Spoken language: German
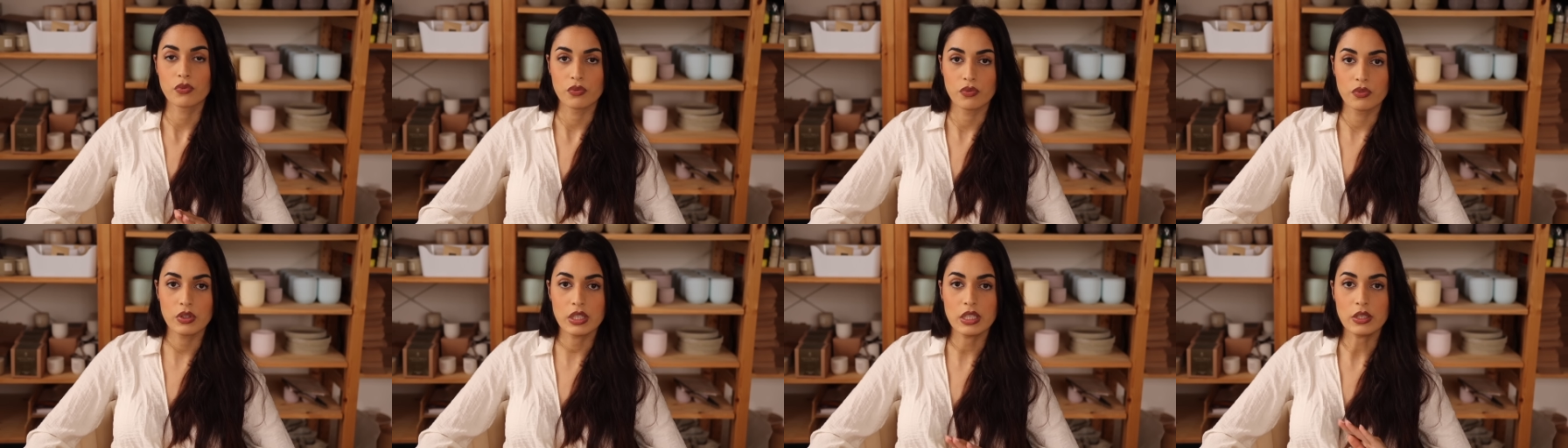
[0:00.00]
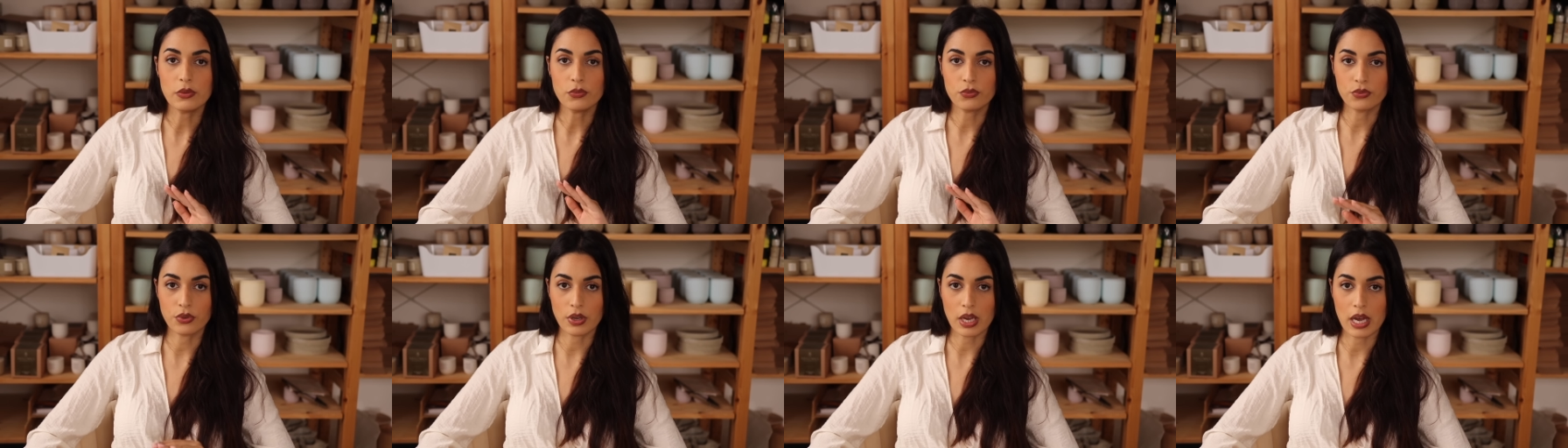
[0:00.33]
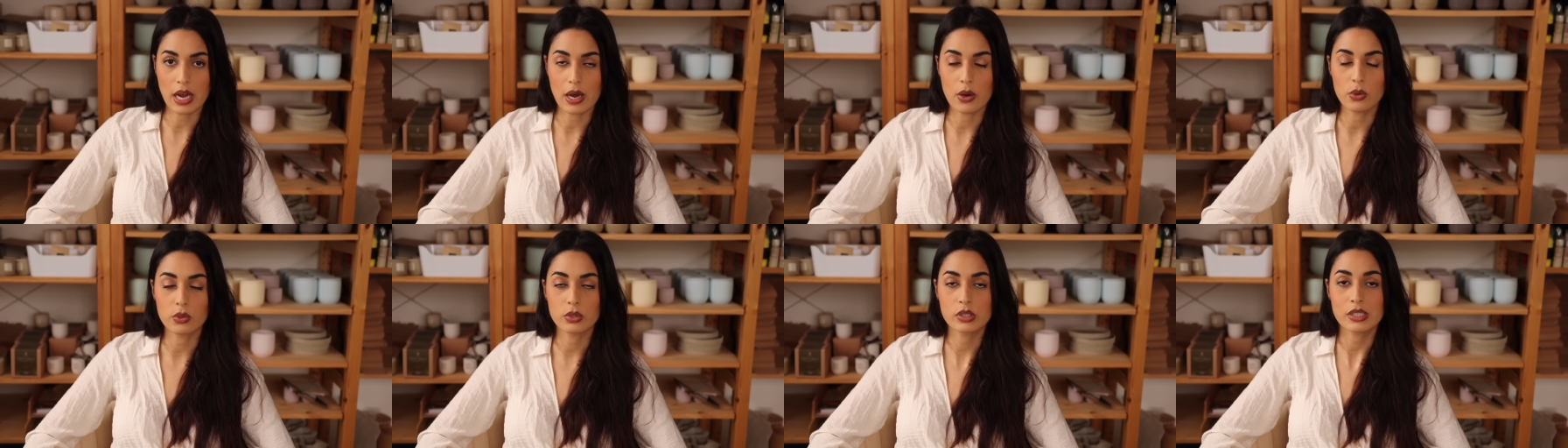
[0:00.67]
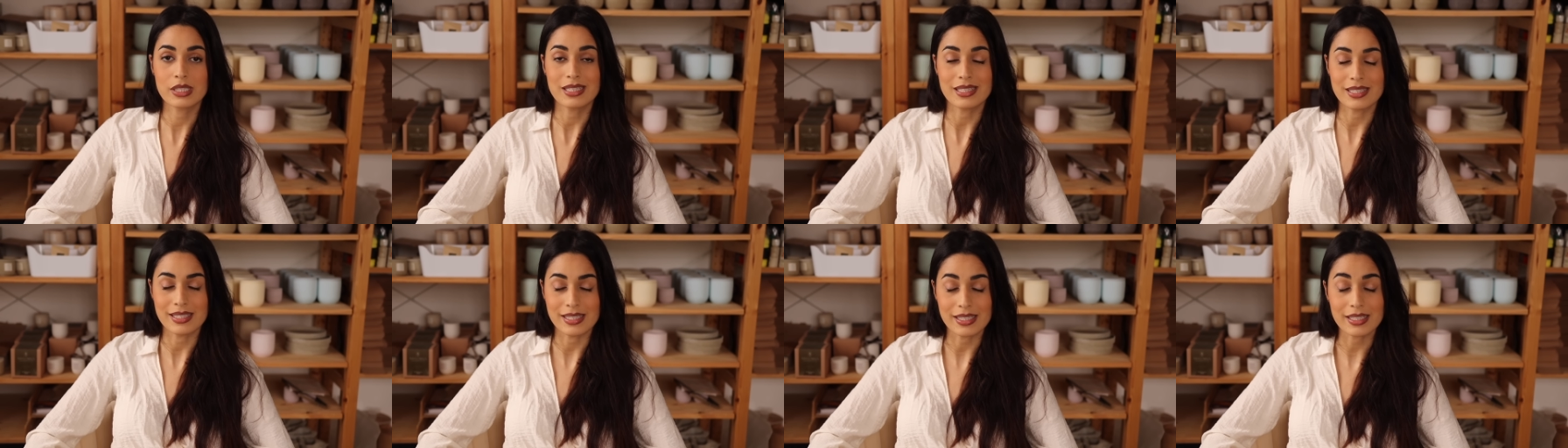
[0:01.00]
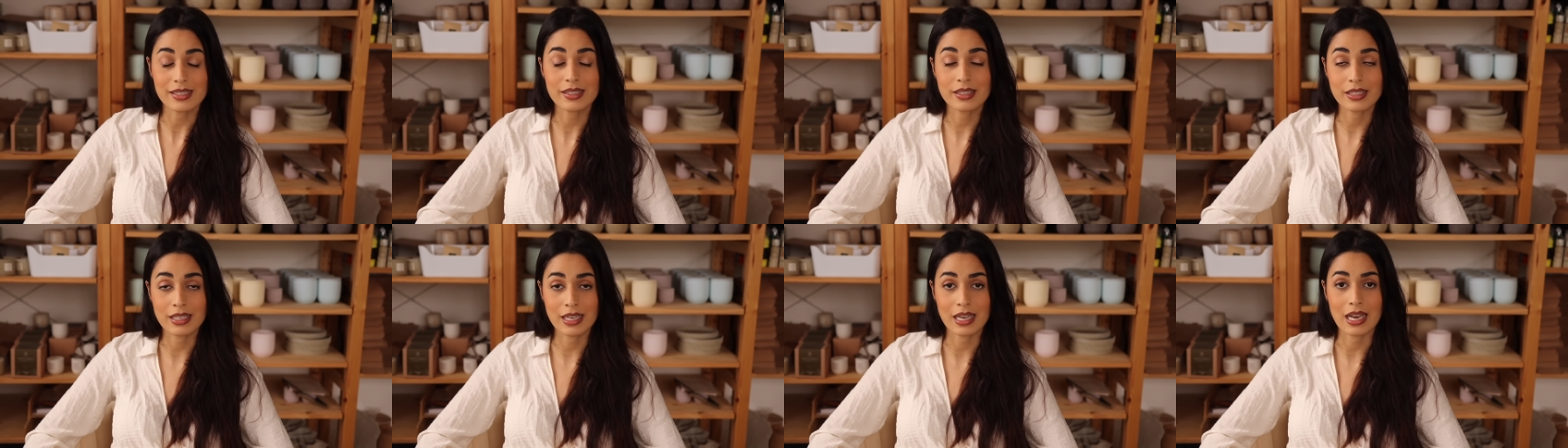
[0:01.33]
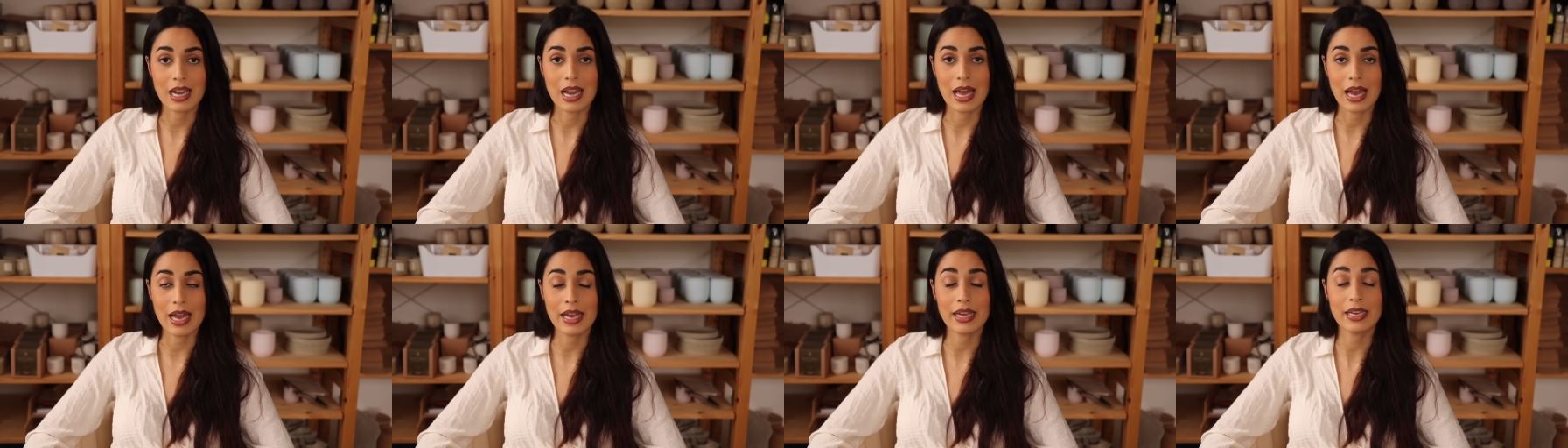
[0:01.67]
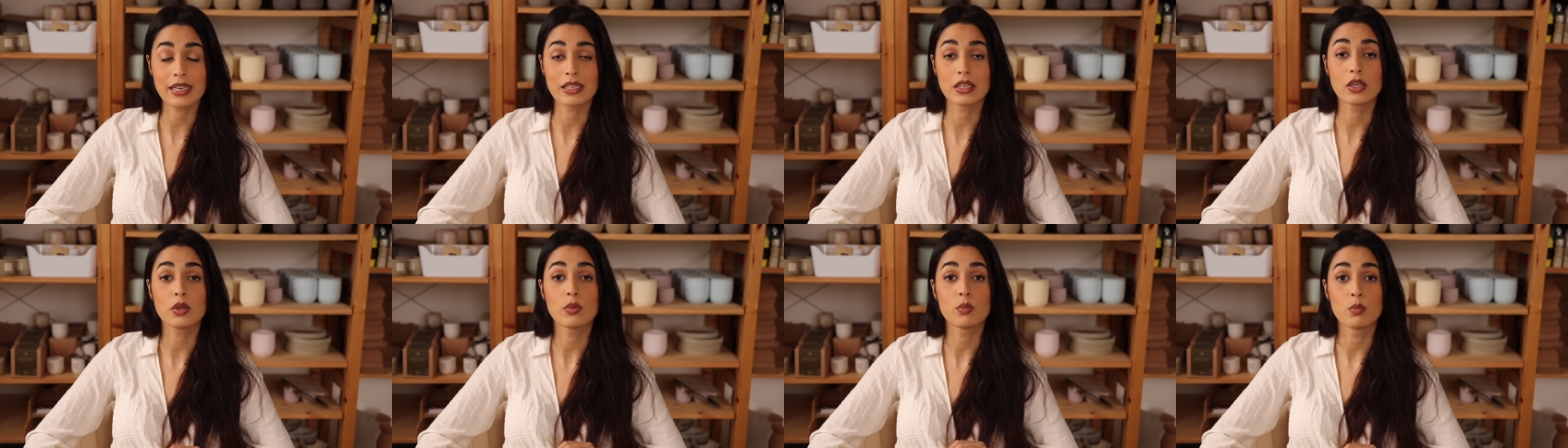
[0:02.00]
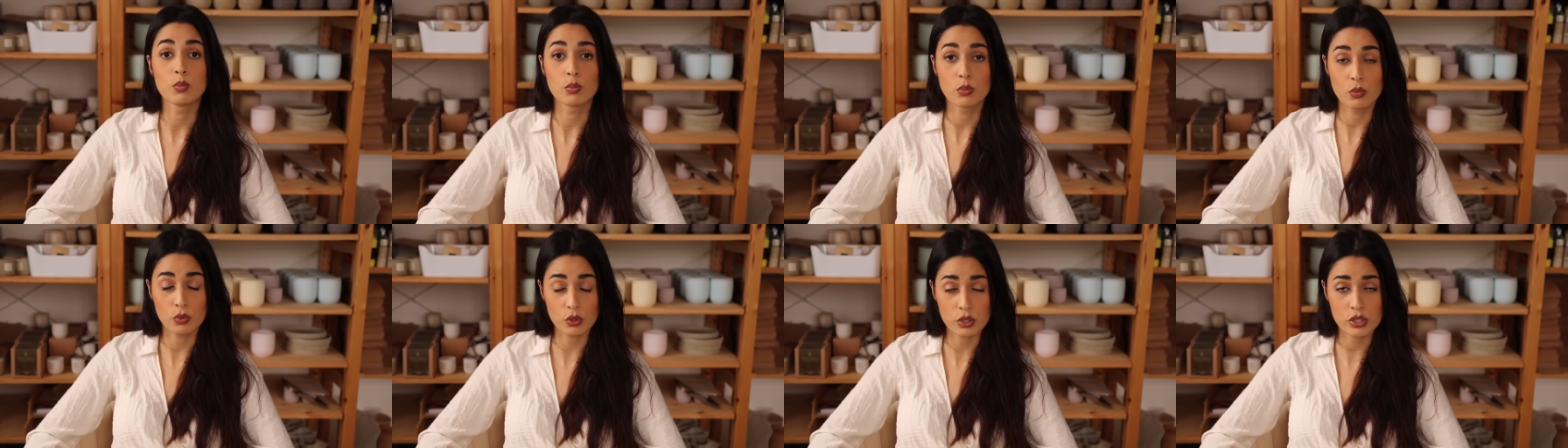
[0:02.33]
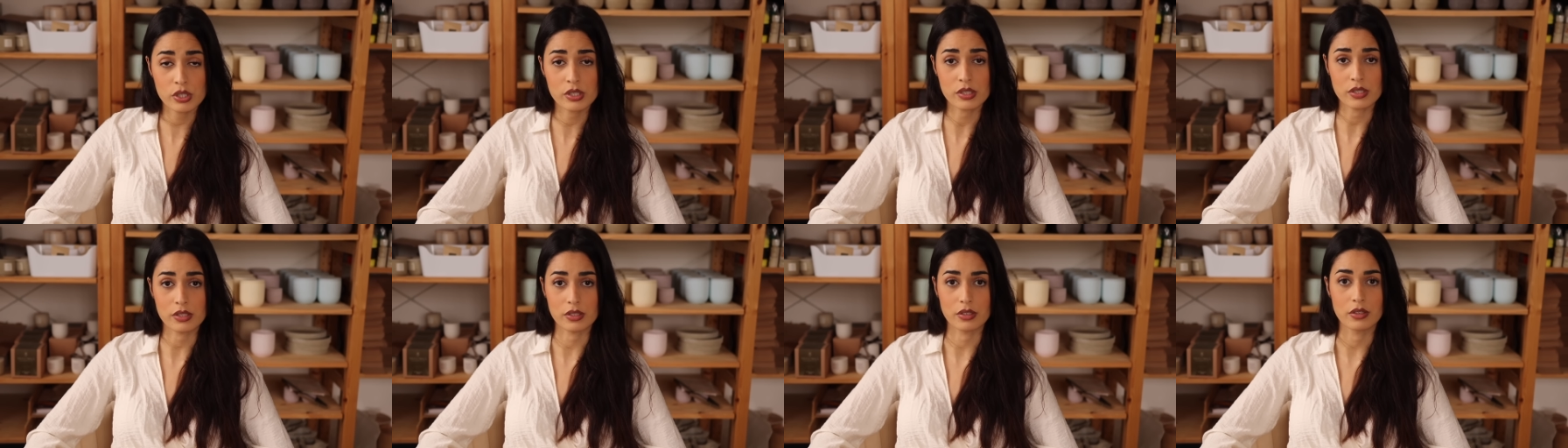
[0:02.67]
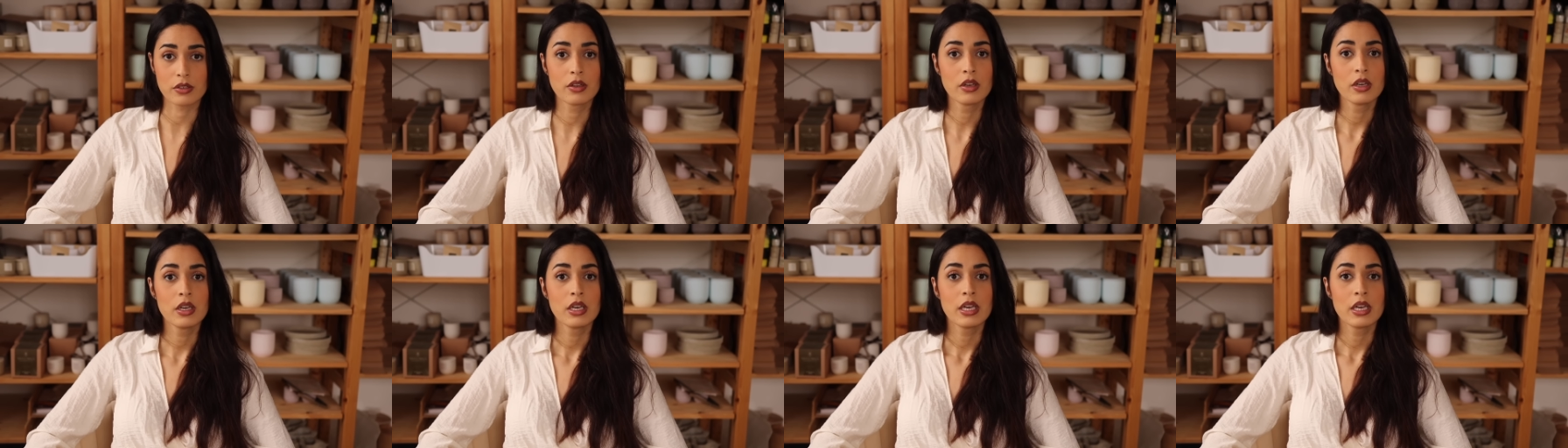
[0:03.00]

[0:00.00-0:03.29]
wie Frauen sich kleiden müssen.